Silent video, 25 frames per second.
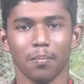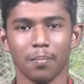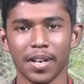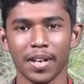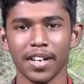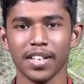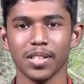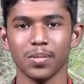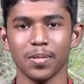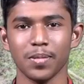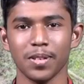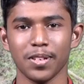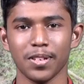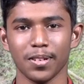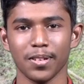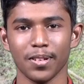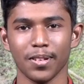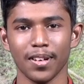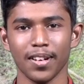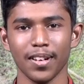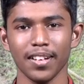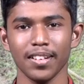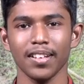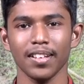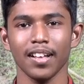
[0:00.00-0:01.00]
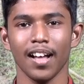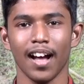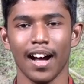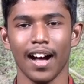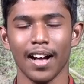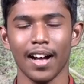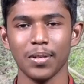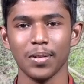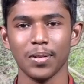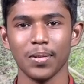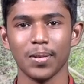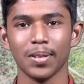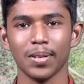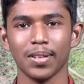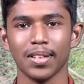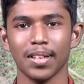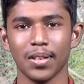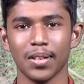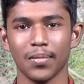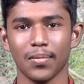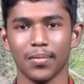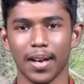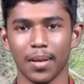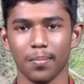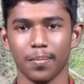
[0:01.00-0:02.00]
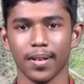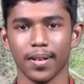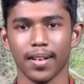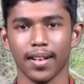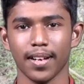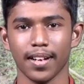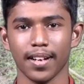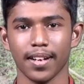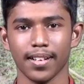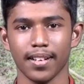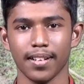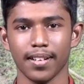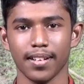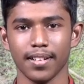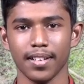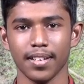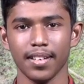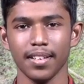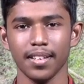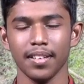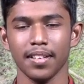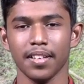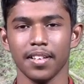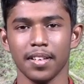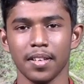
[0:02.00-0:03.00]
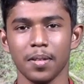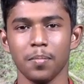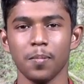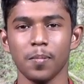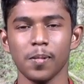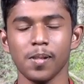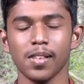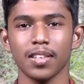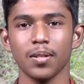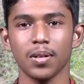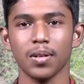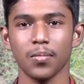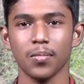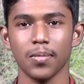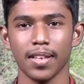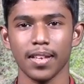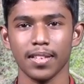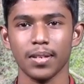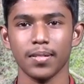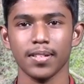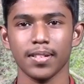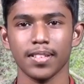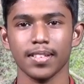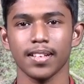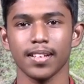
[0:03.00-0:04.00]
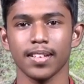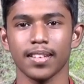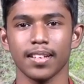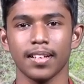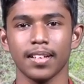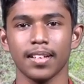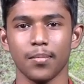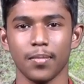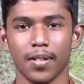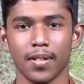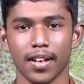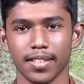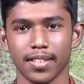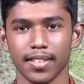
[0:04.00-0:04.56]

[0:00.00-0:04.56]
ப்ரைஸ் மீட்டு காட் ஆண்டோர் கொடுத்த அந்த வாய்ப்புக்காக நன்றி இப்பொழுது ஒரு வேத வசனத்தை நம்ம